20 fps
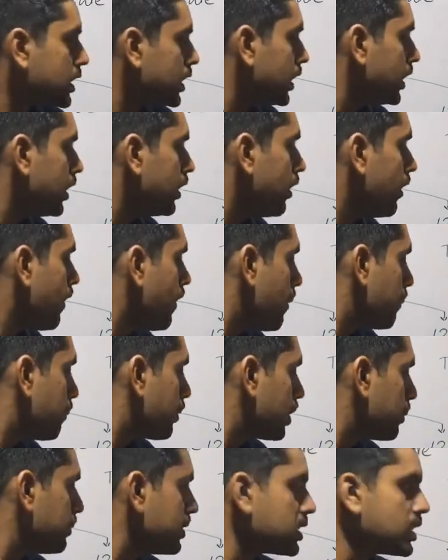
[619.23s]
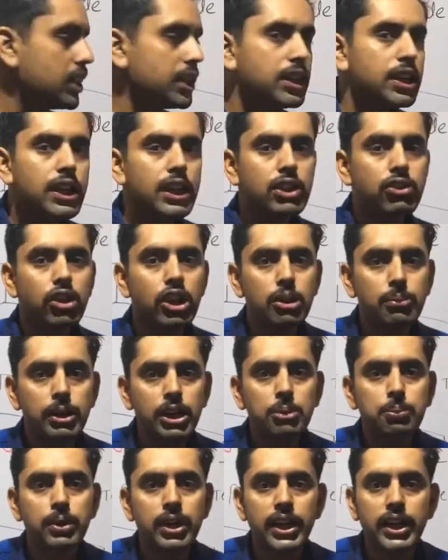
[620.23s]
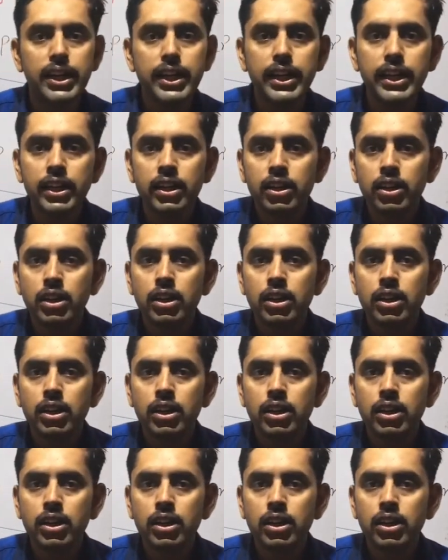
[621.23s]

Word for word: की परमिशन की रिक्वायरमेंट पड़ेगी